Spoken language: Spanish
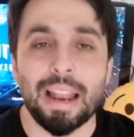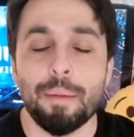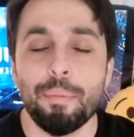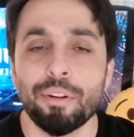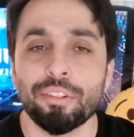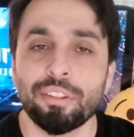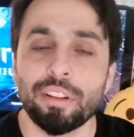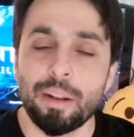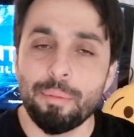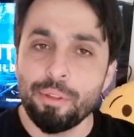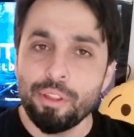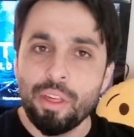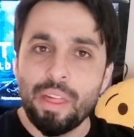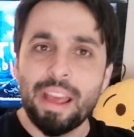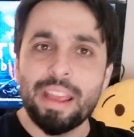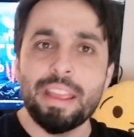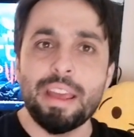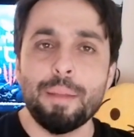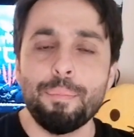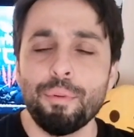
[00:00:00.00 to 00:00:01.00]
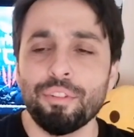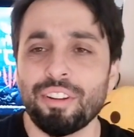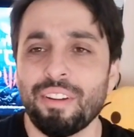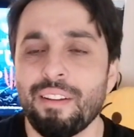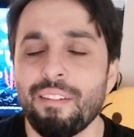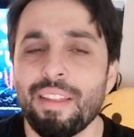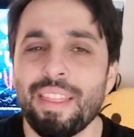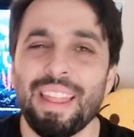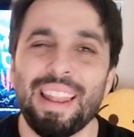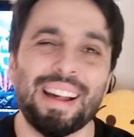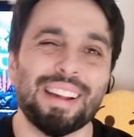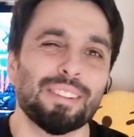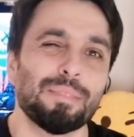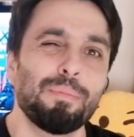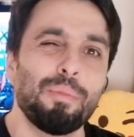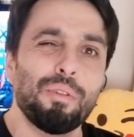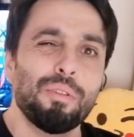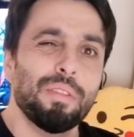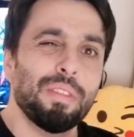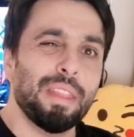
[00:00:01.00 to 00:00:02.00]
vale, pues en el vídeo de ayer pues hablaba de
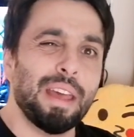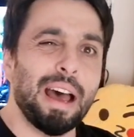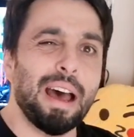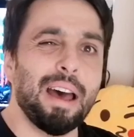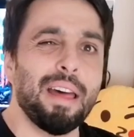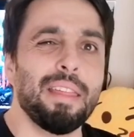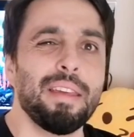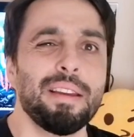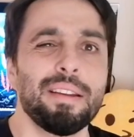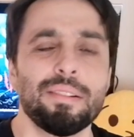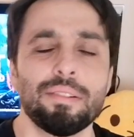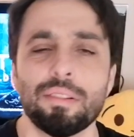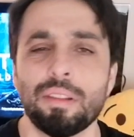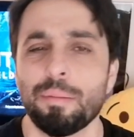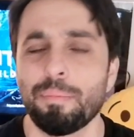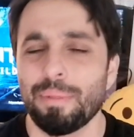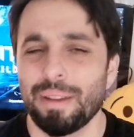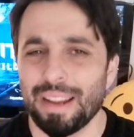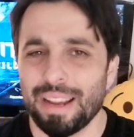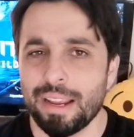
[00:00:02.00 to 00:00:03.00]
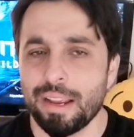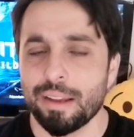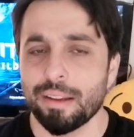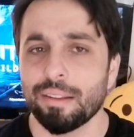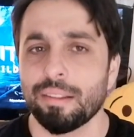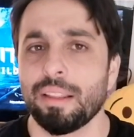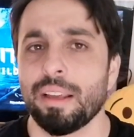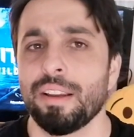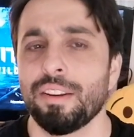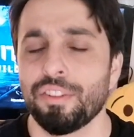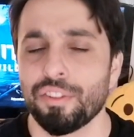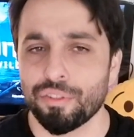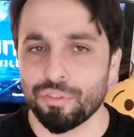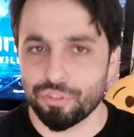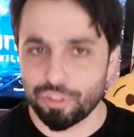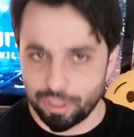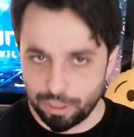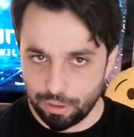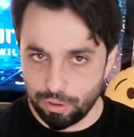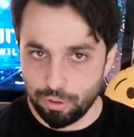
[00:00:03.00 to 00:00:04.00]
las bondades de
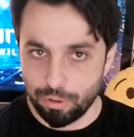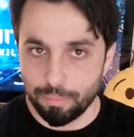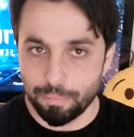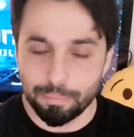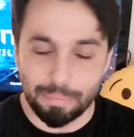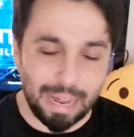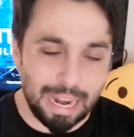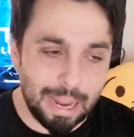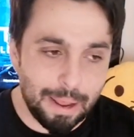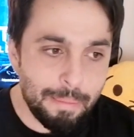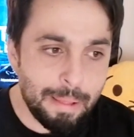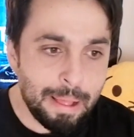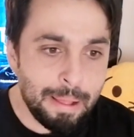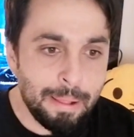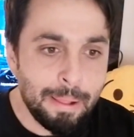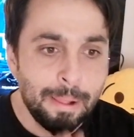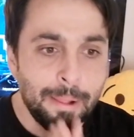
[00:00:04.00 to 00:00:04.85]
PlayStation 5, ¿vale?